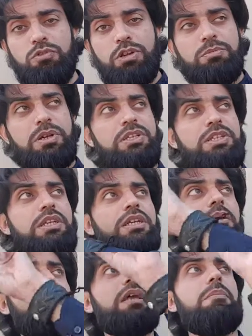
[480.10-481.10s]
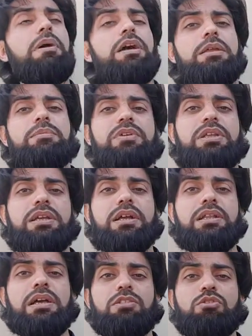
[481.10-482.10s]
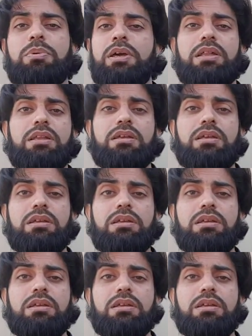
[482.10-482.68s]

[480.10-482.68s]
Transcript: सूरज मशरक़ के बजाय मगरब से निकल जाए तो फिर